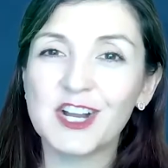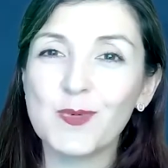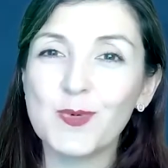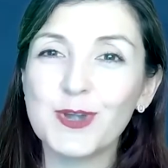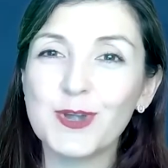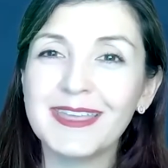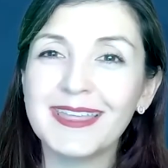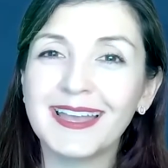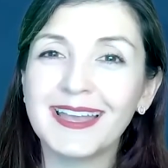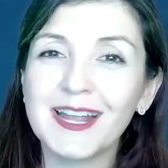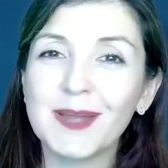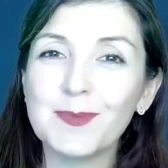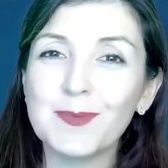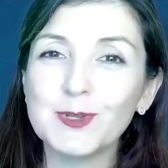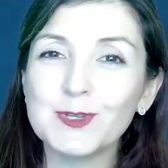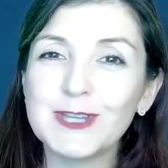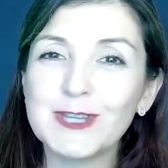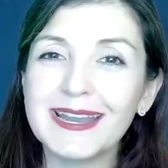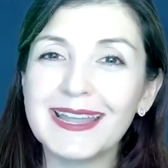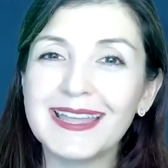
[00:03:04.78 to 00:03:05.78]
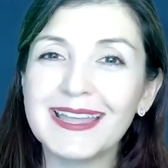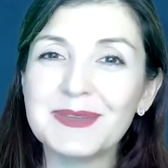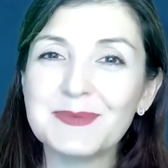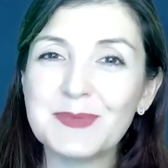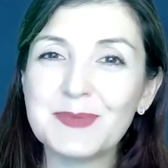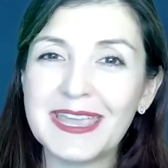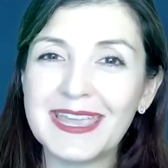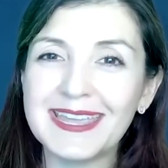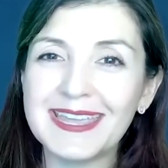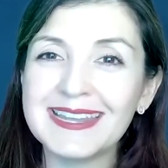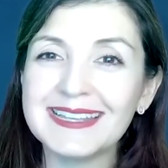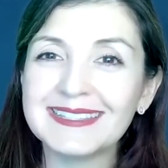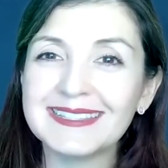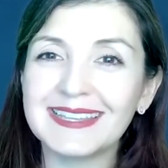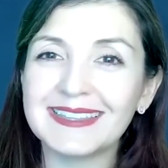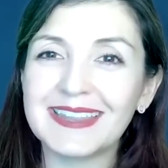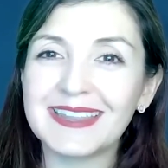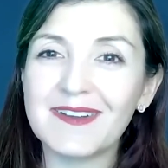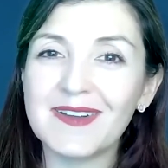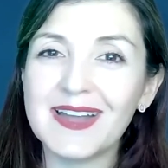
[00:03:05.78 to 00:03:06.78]
comunidad camboyana de Maine
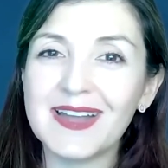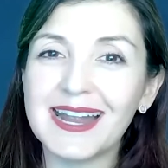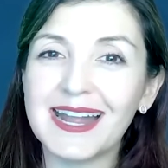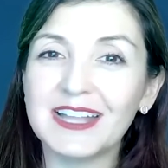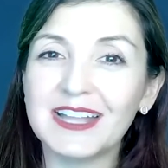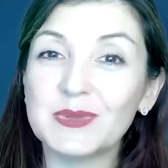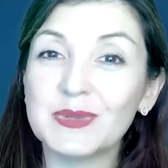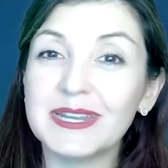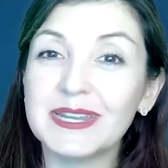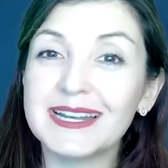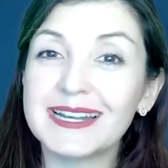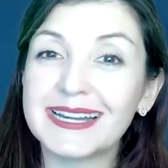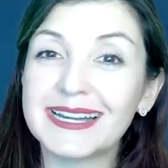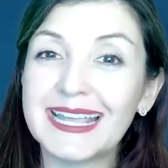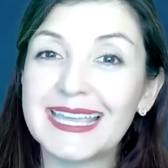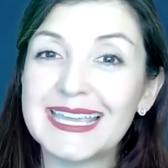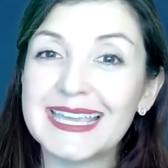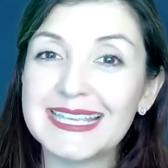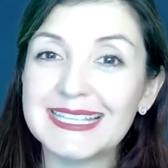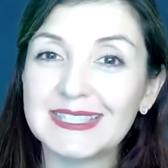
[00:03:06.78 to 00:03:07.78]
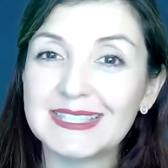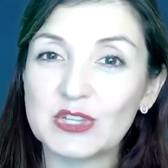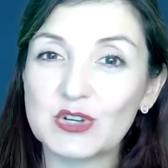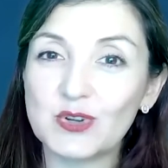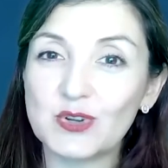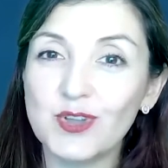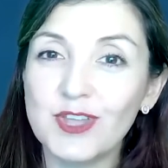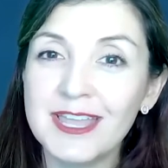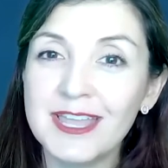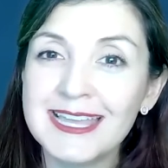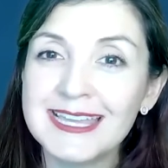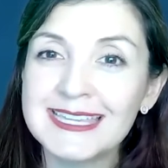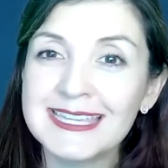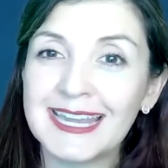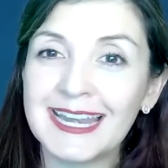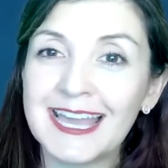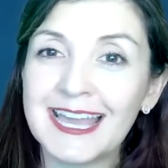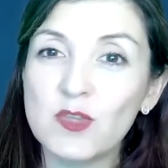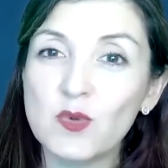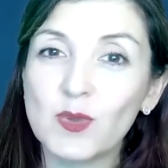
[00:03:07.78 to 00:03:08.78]
está trabajando en el registro y
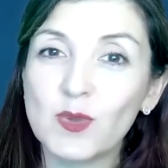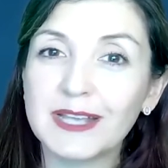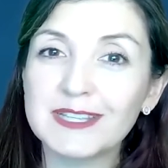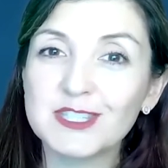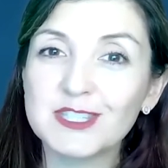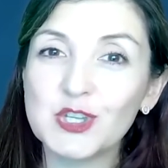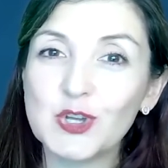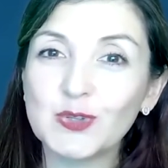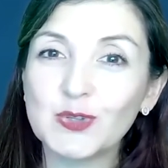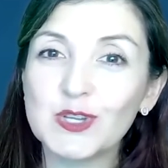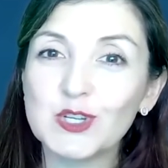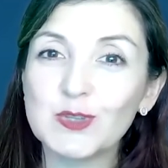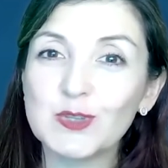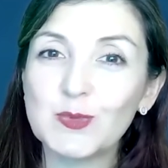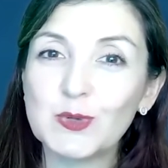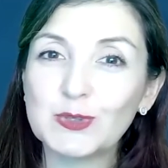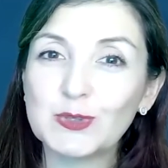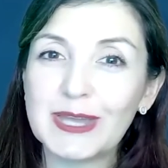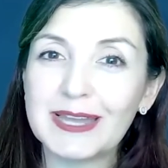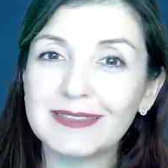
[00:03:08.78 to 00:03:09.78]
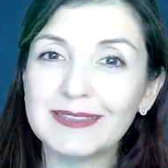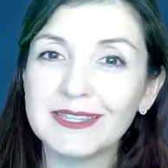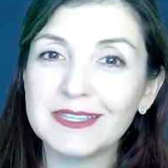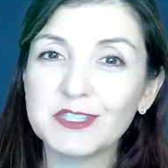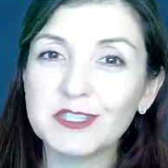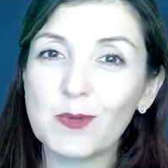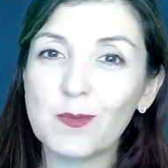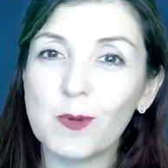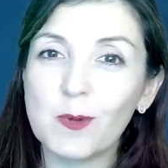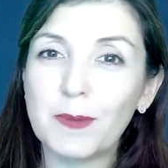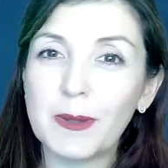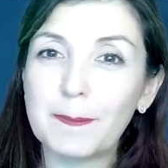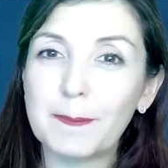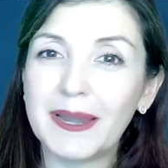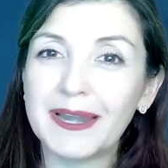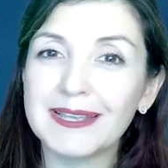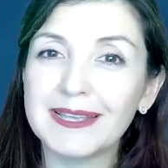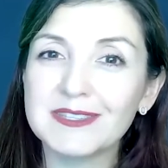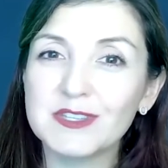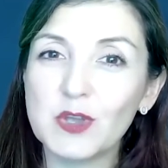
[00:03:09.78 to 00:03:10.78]
en la educación de los votantes como
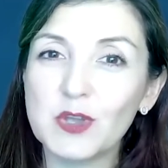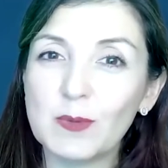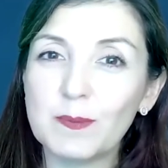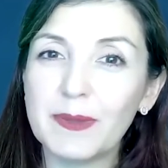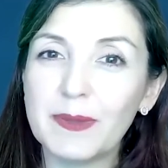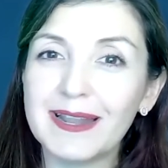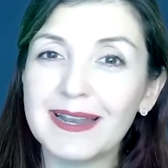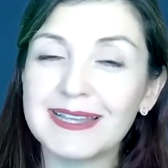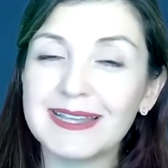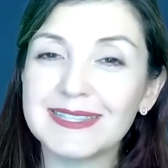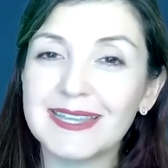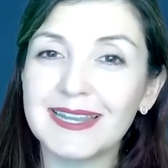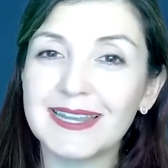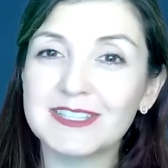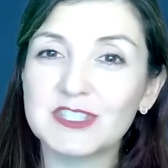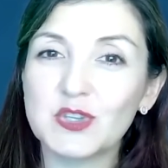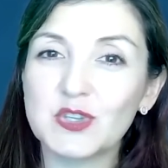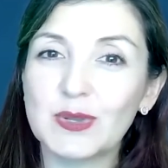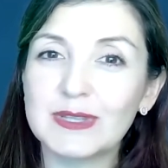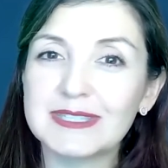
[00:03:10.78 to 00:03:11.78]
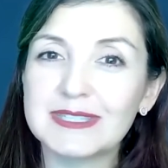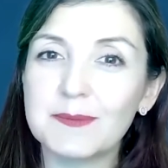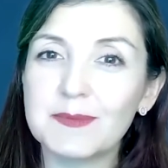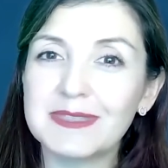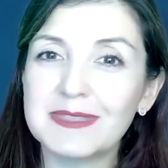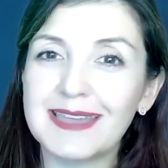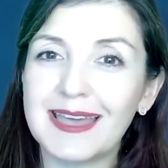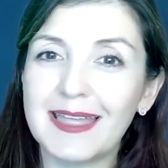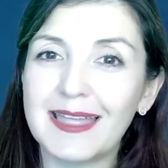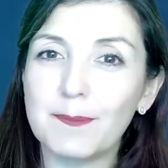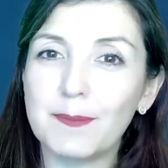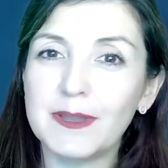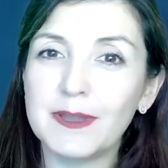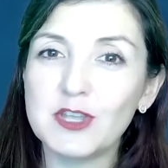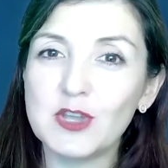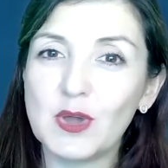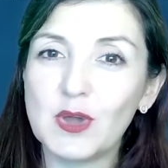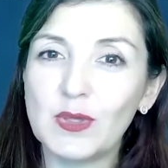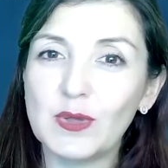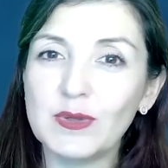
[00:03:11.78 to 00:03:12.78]
preparación para las elecciones de mitad de
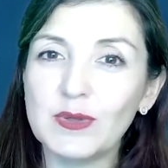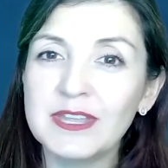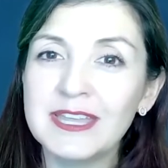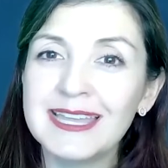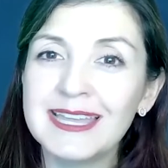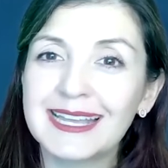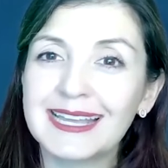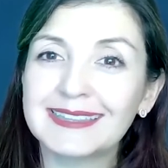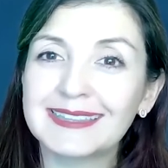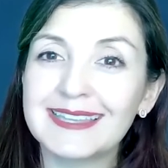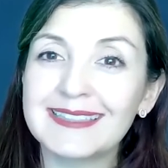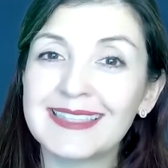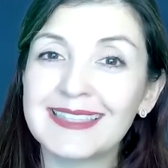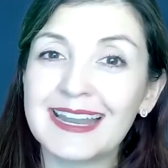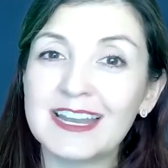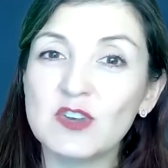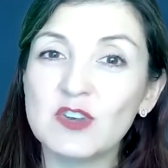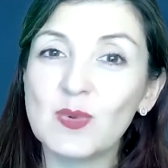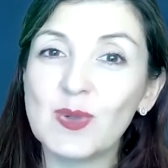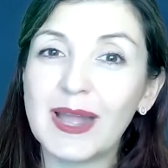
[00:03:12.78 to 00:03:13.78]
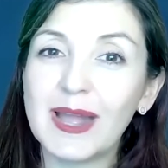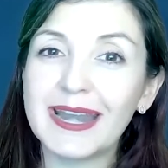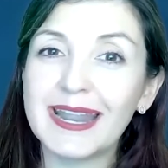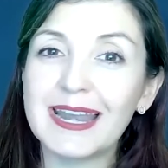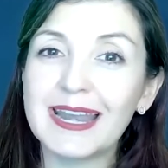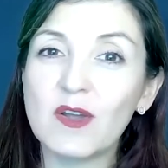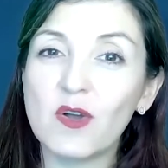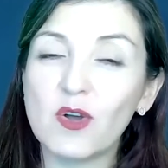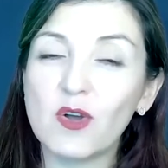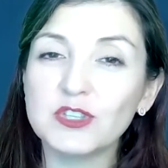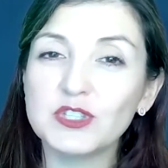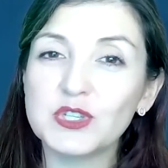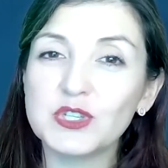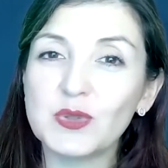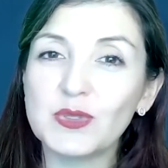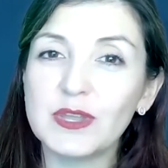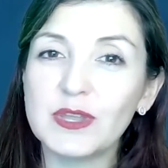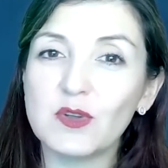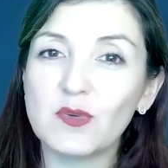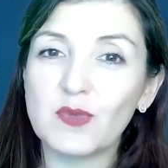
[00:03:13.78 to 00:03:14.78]
periodo que tendrán lugar el
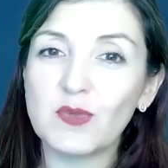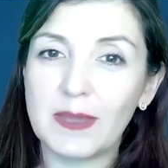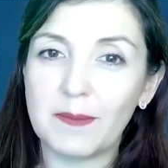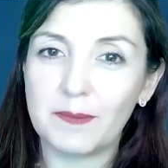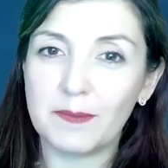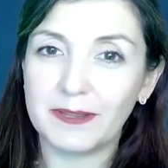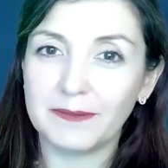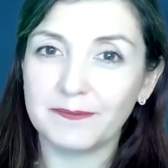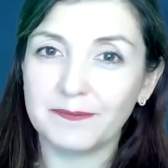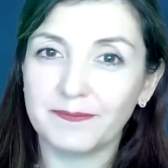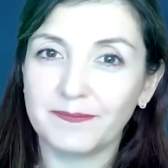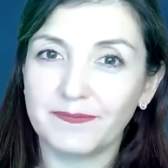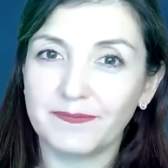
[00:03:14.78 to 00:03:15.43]
8 de noviembre.